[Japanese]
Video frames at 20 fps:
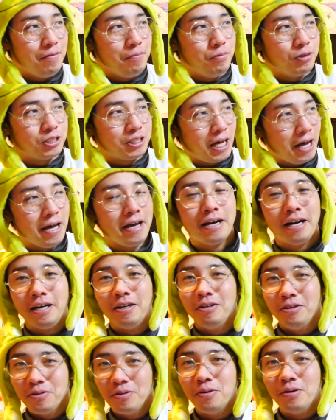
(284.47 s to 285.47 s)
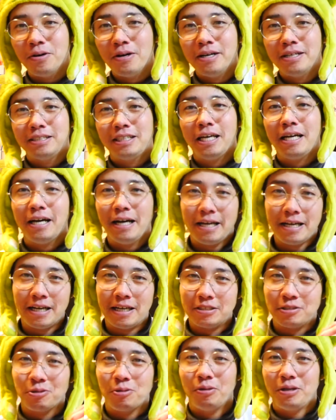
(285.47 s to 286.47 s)
もうさエかのの世界
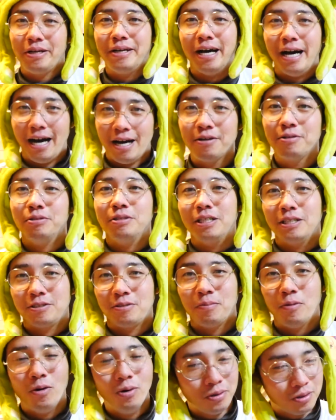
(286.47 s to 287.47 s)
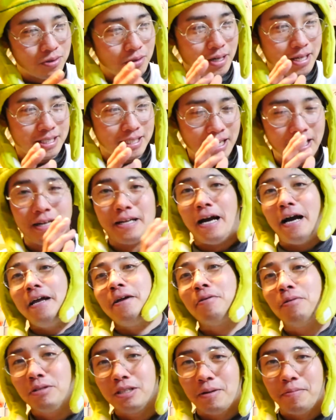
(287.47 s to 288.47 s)
がそこにはあるんですもう本当に世界に入
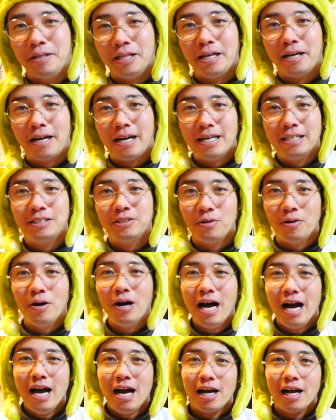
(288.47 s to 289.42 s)
り込んだみたいな感じの